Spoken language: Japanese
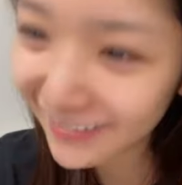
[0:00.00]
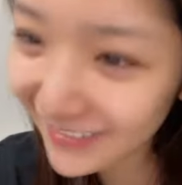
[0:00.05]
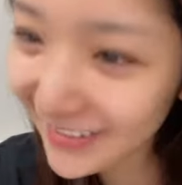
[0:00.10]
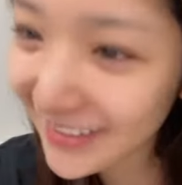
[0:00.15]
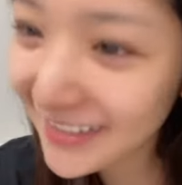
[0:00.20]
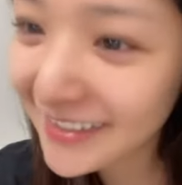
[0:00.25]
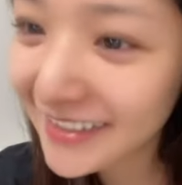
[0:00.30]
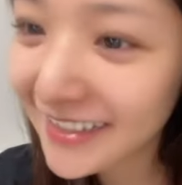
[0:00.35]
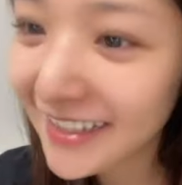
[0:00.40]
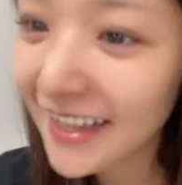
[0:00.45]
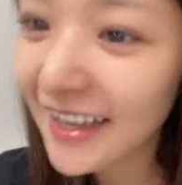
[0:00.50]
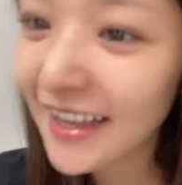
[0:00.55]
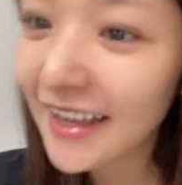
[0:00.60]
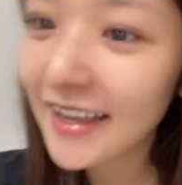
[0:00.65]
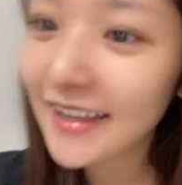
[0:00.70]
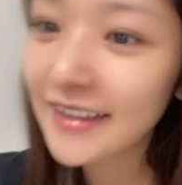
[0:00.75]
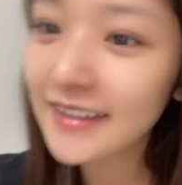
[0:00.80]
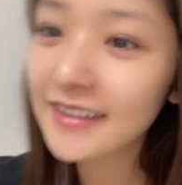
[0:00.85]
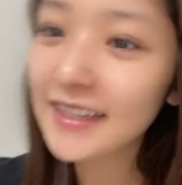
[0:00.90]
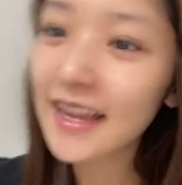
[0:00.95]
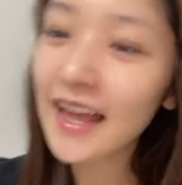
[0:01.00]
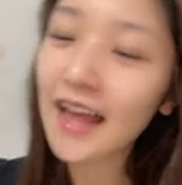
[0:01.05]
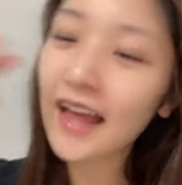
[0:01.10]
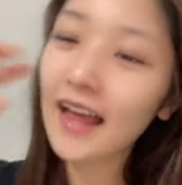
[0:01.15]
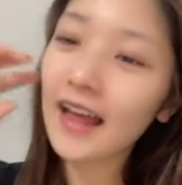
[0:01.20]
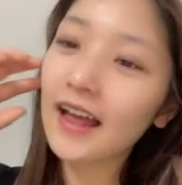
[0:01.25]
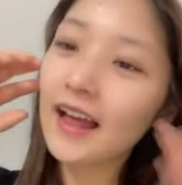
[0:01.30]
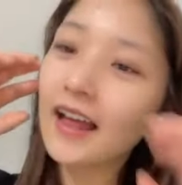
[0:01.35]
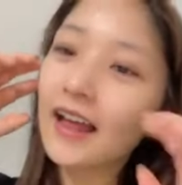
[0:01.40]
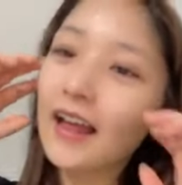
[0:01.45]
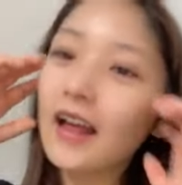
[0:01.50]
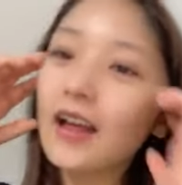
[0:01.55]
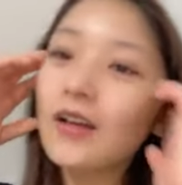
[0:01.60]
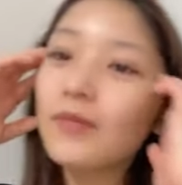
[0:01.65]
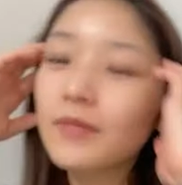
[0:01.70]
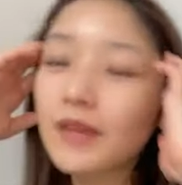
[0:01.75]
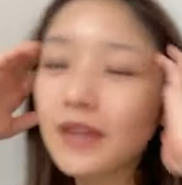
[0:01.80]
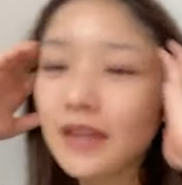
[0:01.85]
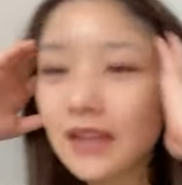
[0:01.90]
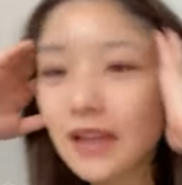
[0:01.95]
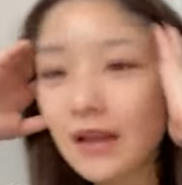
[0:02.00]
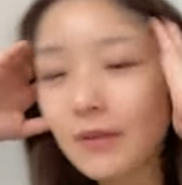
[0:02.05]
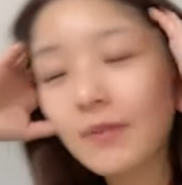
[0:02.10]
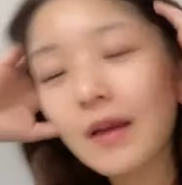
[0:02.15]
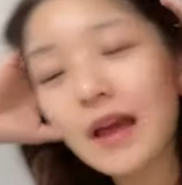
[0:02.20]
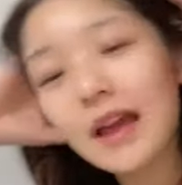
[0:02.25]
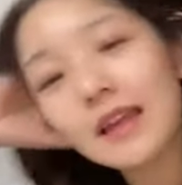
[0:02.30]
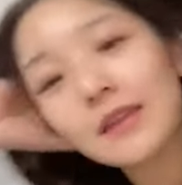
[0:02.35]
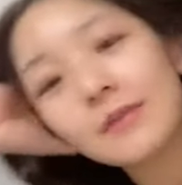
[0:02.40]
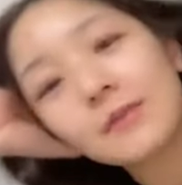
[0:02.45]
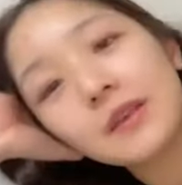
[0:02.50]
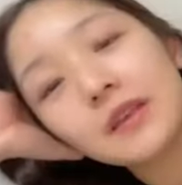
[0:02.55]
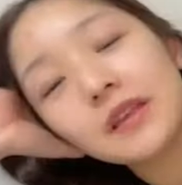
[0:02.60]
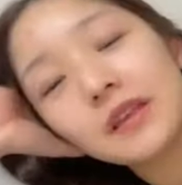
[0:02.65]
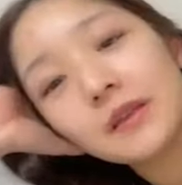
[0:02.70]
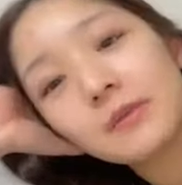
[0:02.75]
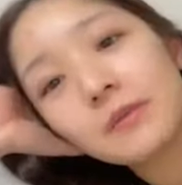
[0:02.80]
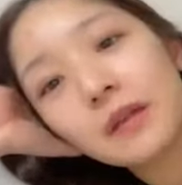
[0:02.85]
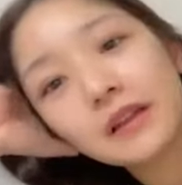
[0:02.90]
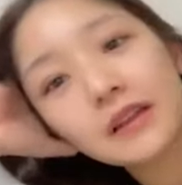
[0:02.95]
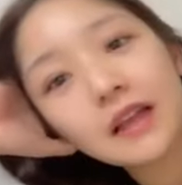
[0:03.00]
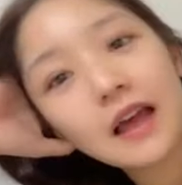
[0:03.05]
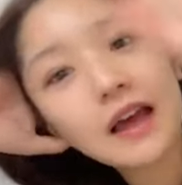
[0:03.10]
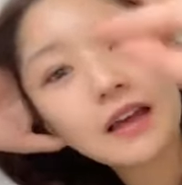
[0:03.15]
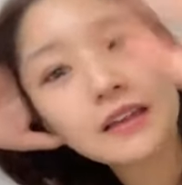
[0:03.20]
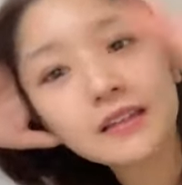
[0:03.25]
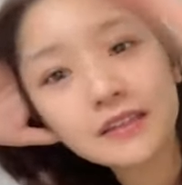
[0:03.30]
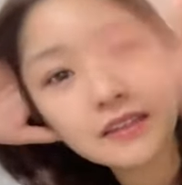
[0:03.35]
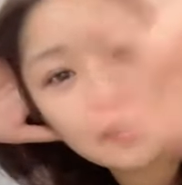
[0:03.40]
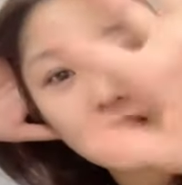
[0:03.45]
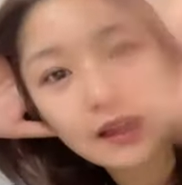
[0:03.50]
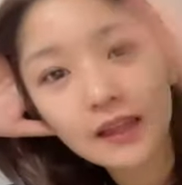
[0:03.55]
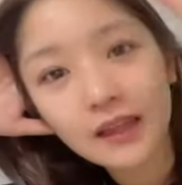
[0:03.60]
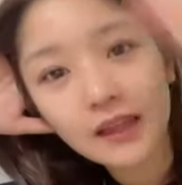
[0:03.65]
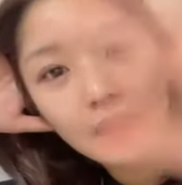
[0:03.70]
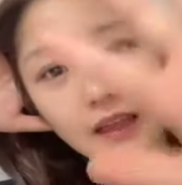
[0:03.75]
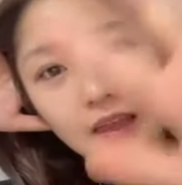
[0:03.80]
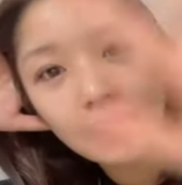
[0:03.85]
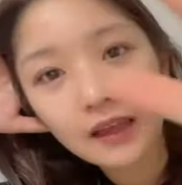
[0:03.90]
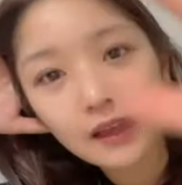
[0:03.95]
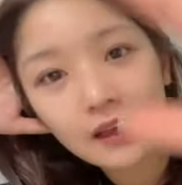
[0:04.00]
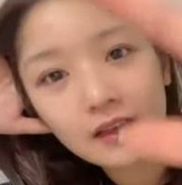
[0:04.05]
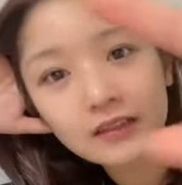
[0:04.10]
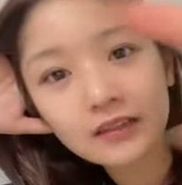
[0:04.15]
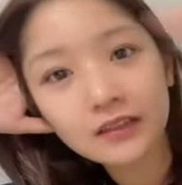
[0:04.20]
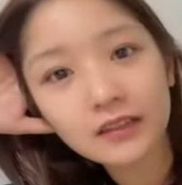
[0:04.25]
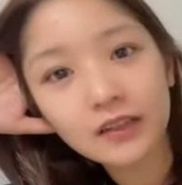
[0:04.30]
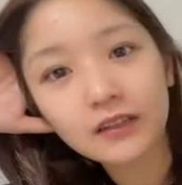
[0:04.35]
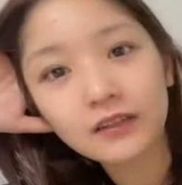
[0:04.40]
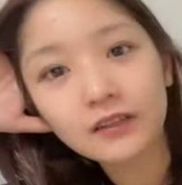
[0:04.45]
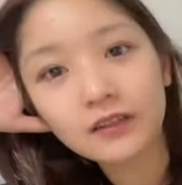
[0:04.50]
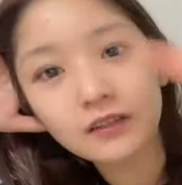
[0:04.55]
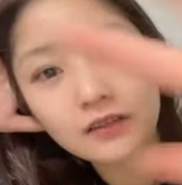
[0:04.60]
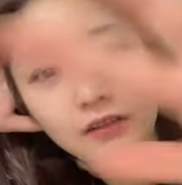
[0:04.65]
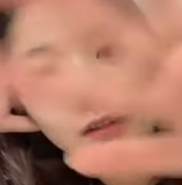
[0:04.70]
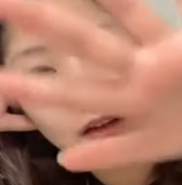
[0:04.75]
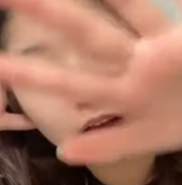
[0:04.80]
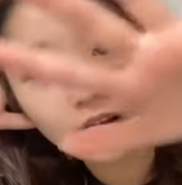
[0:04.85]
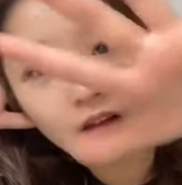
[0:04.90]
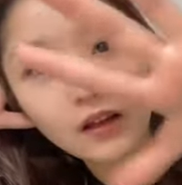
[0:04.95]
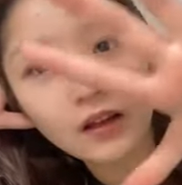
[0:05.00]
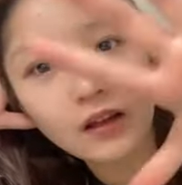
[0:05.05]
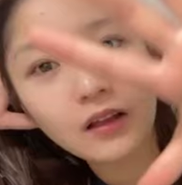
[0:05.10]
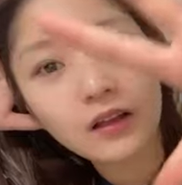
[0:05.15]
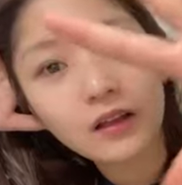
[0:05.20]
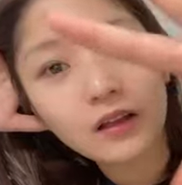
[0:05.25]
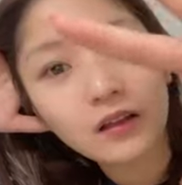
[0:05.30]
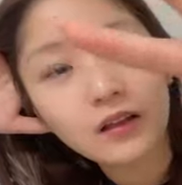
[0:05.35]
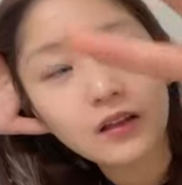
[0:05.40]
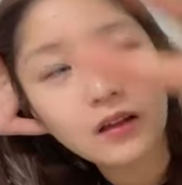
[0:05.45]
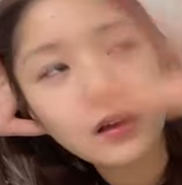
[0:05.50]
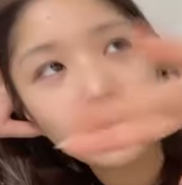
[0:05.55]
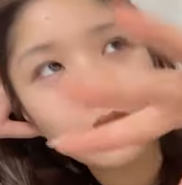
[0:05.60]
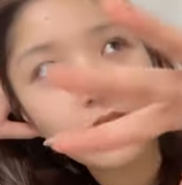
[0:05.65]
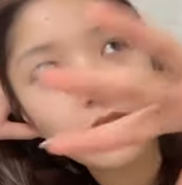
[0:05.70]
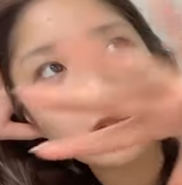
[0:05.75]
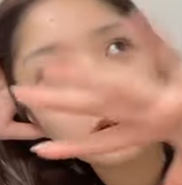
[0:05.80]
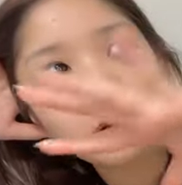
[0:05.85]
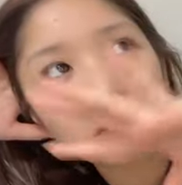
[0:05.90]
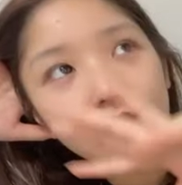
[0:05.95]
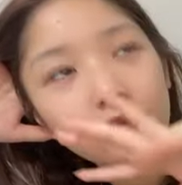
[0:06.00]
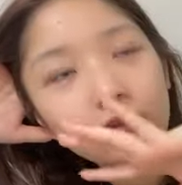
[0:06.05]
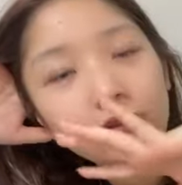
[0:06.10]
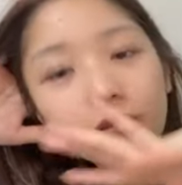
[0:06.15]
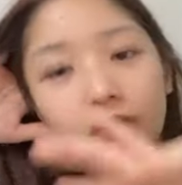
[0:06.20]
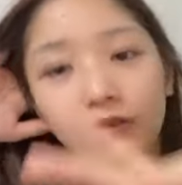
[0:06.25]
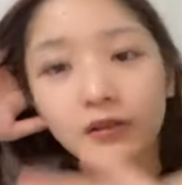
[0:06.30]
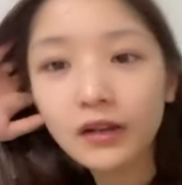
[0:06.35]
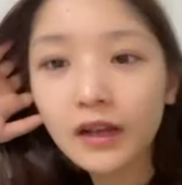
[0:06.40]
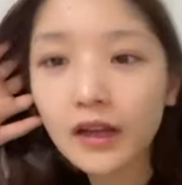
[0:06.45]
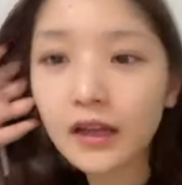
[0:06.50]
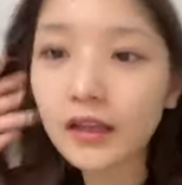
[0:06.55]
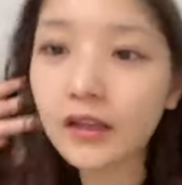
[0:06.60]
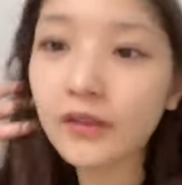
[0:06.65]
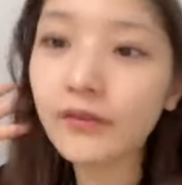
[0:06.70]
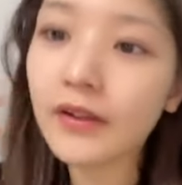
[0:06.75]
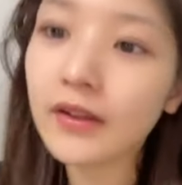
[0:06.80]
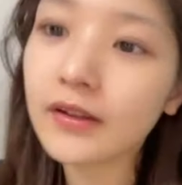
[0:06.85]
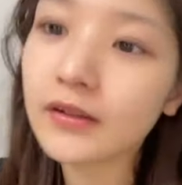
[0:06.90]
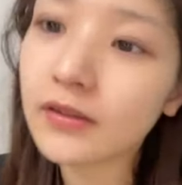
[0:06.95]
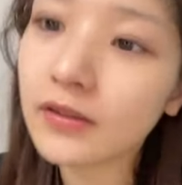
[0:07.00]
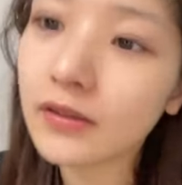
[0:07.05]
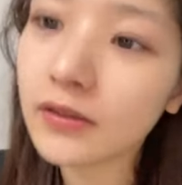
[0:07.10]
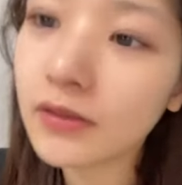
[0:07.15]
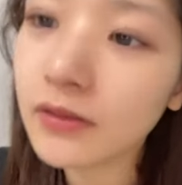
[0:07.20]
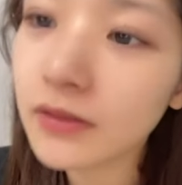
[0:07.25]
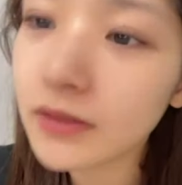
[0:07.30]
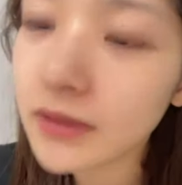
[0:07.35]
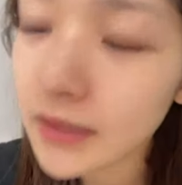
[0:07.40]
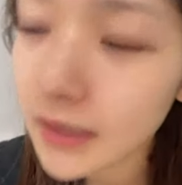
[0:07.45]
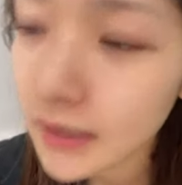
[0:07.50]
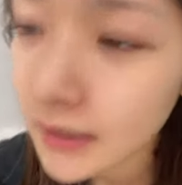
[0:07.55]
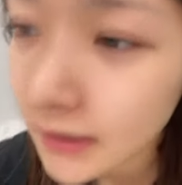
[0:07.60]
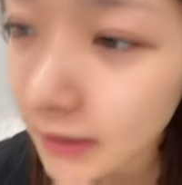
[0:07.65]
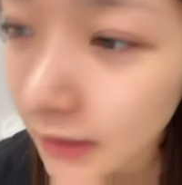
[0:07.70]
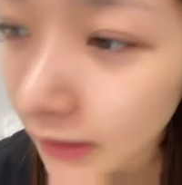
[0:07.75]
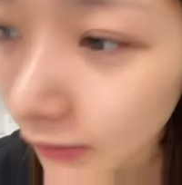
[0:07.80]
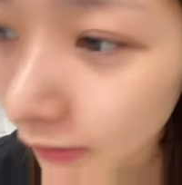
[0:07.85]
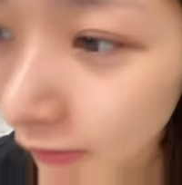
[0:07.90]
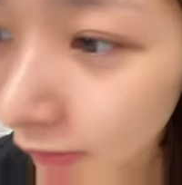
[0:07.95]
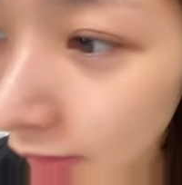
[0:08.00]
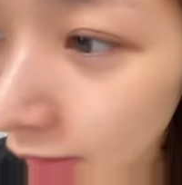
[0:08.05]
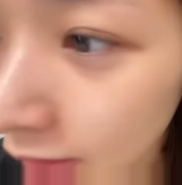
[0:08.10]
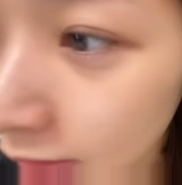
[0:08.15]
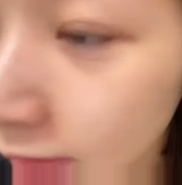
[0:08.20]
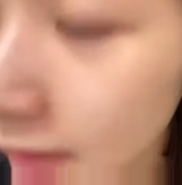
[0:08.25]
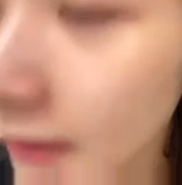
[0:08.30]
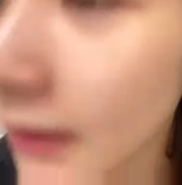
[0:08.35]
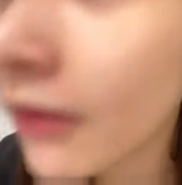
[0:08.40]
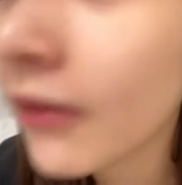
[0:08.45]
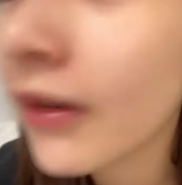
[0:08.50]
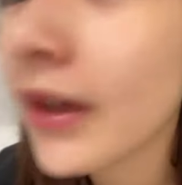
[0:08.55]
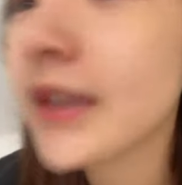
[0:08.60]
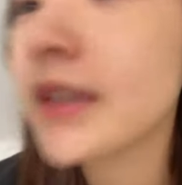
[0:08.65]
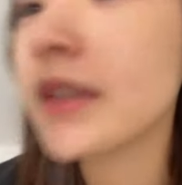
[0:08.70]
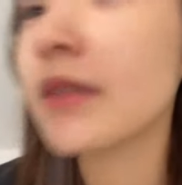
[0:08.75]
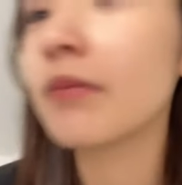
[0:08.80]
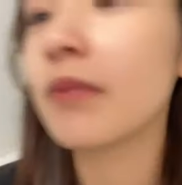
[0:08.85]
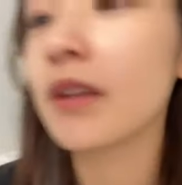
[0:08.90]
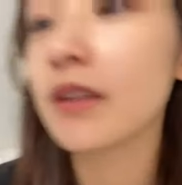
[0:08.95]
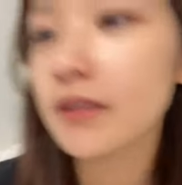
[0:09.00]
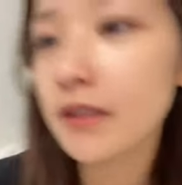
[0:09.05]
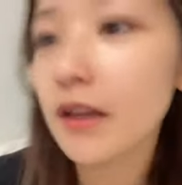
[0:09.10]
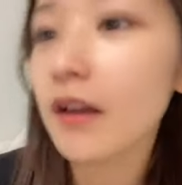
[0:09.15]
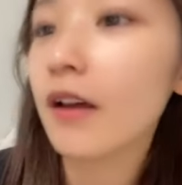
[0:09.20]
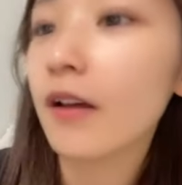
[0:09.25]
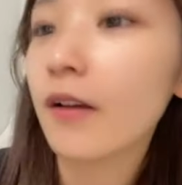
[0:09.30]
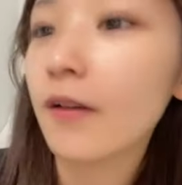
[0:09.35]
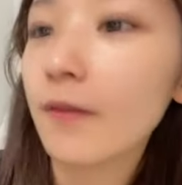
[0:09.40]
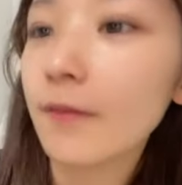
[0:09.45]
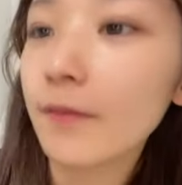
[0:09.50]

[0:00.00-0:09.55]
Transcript: ます。じゃあ、みんなバイビー。また明日ね。明日っていうか、あの、オンラインイベント当選した方は明日お会いしましょう。